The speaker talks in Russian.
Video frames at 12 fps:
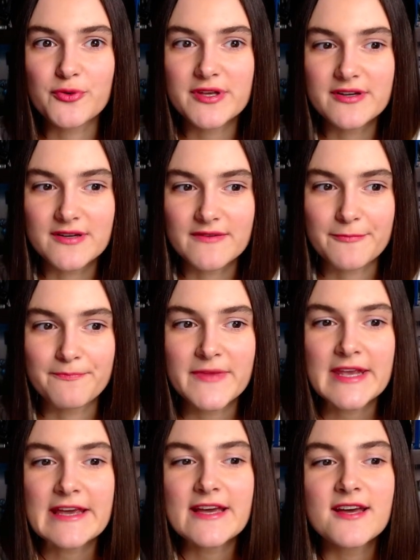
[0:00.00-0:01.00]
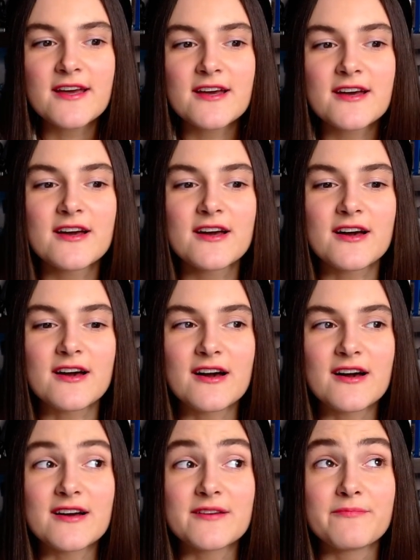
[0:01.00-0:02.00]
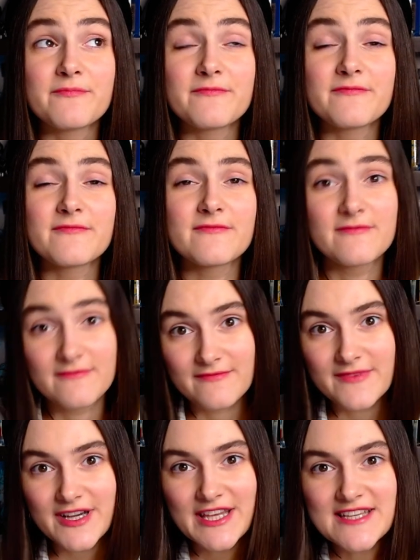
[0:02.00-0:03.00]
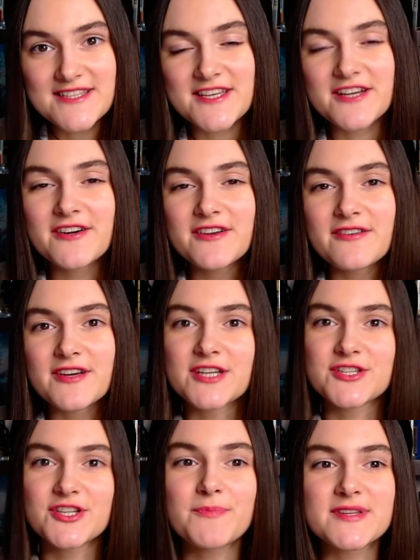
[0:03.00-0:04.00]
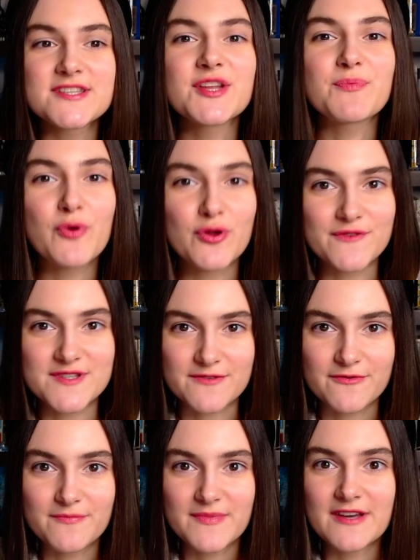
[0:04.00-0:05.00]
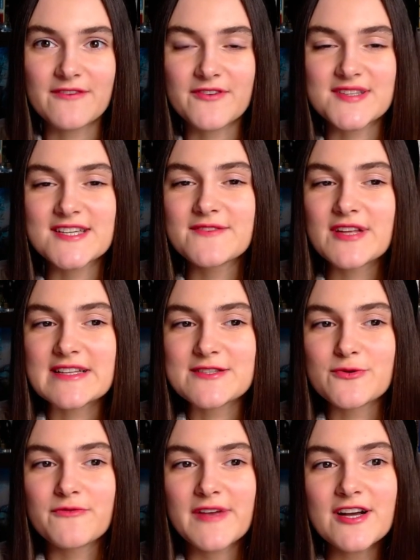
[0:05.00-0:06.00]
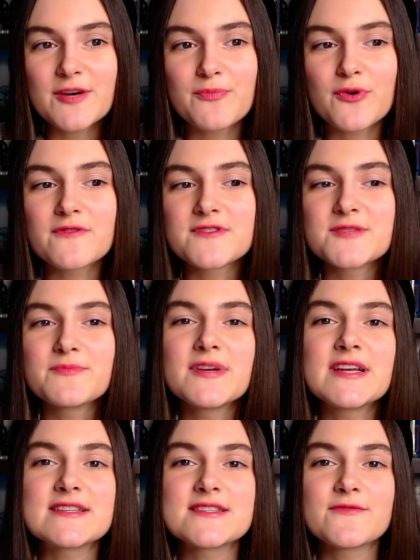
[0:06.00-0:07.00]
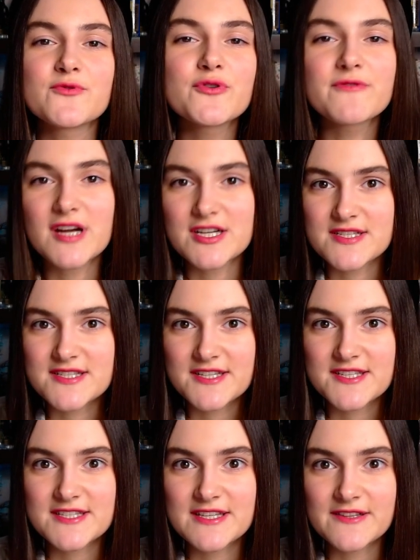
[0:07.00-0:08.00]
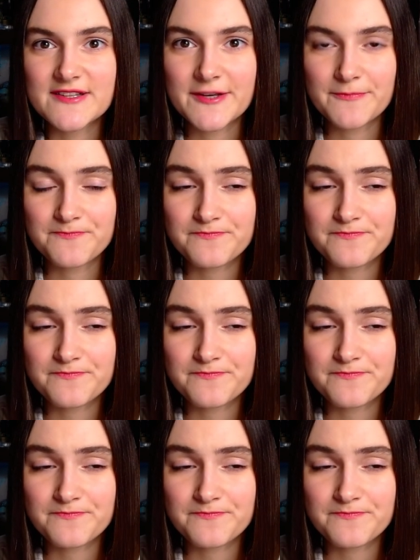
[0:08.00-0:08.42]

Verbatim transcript: Игореве». А, князь Игорь решил пойти на половцев. В конце XII века половцы были основной вражеской силой